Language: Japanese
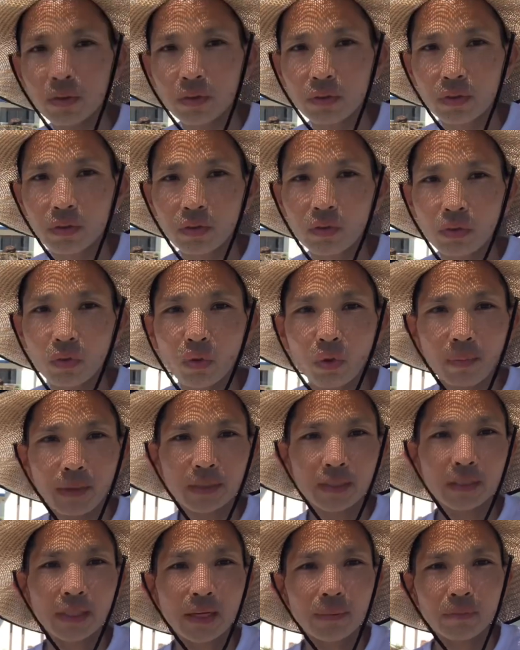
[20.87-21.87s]
ちょっと
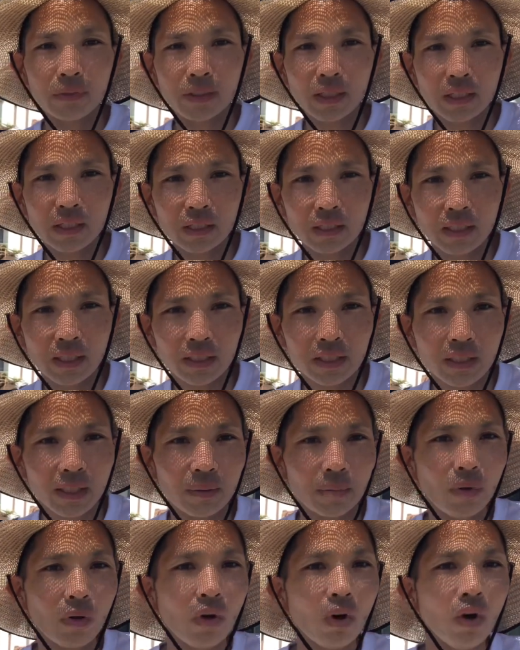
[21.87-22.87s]
ローマ字が難しいんですけ
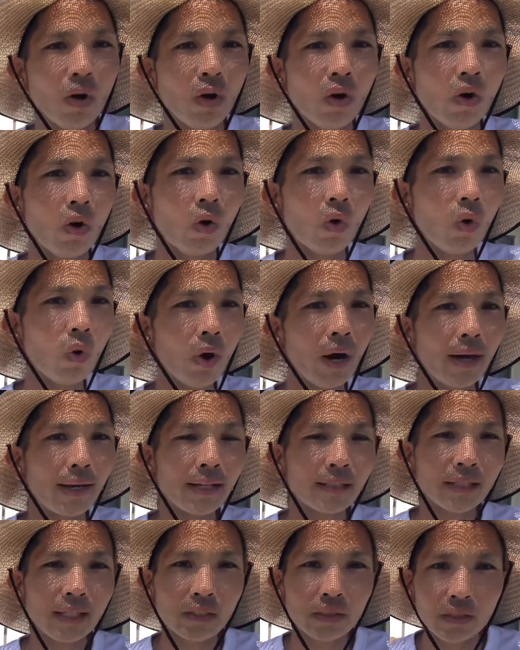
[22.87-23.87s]
どもお
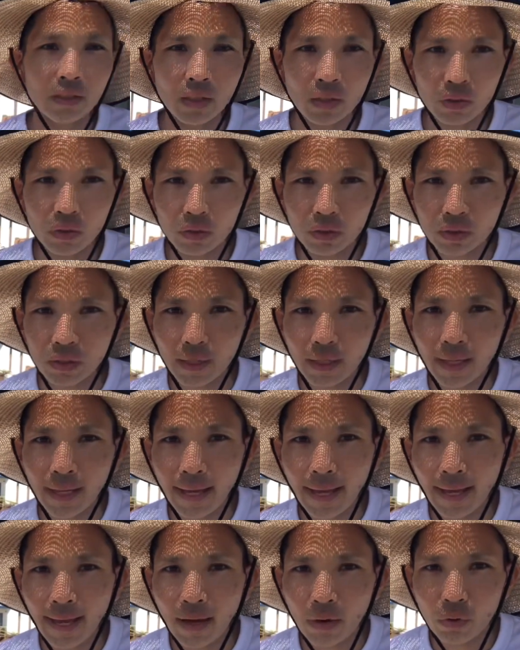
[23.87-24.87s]
花さんっていう、
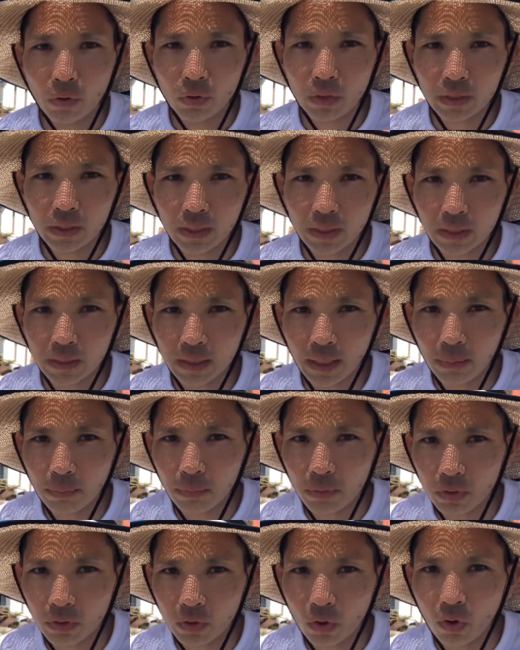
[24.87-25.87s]
えー、おにぎり専
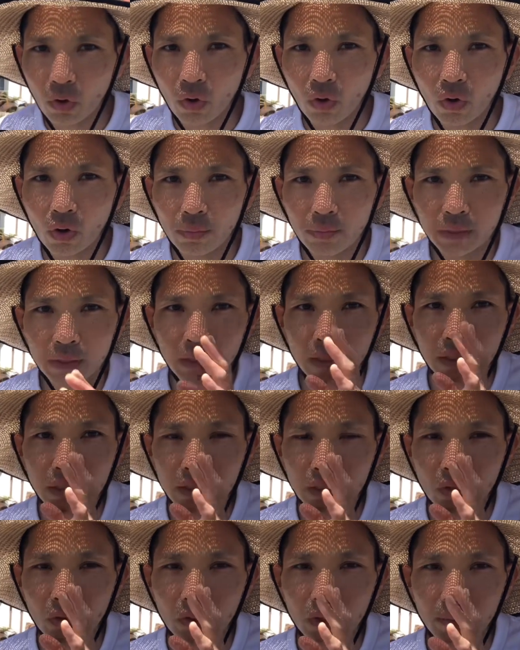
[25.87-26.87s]
門のお店に
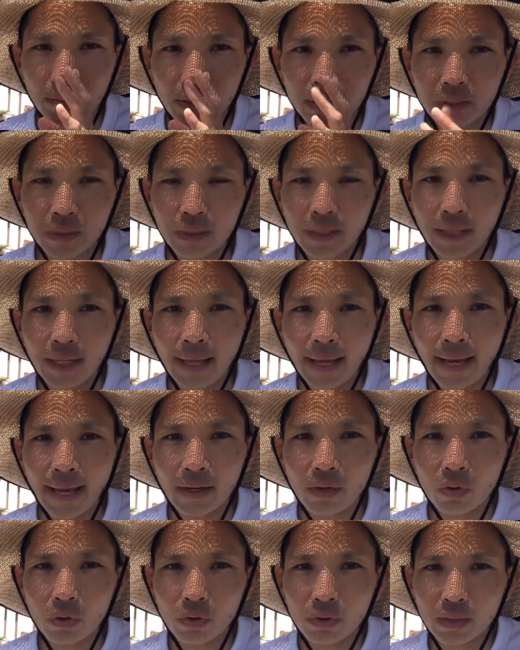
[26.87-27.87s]
来ております、
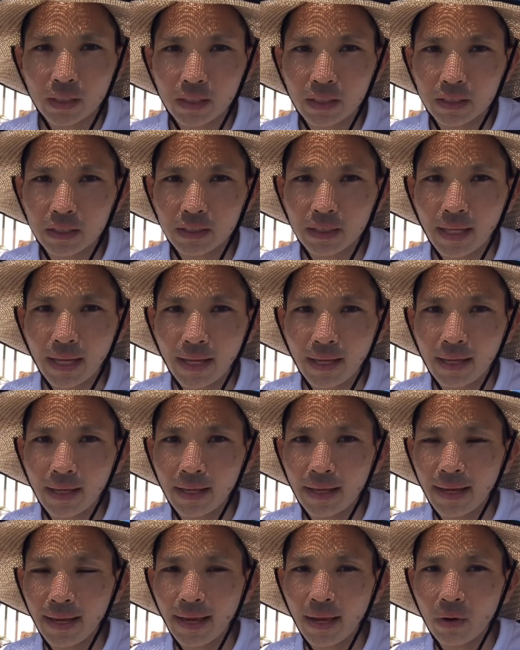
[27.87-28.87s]
えー、ここでですね、
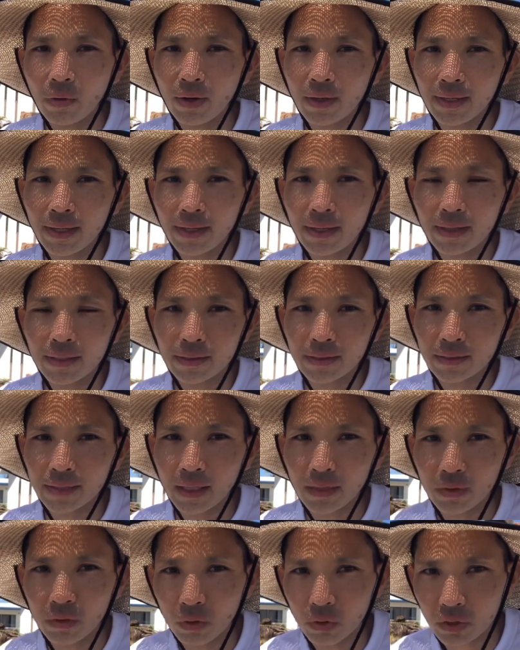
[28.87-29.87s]
えー、お花
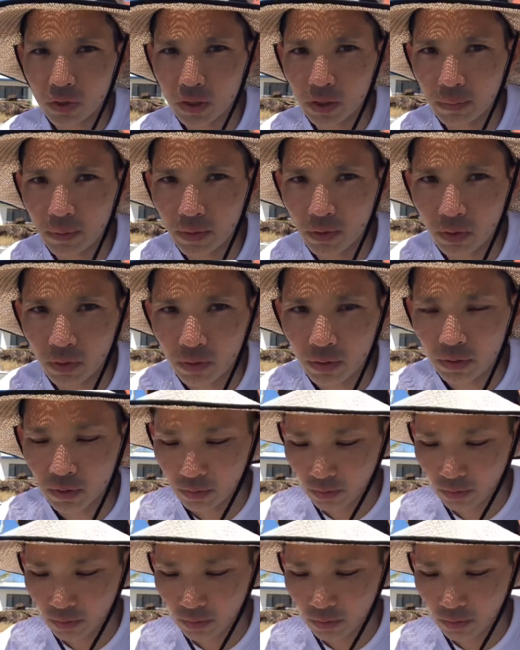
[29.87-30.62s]
さんおすすめの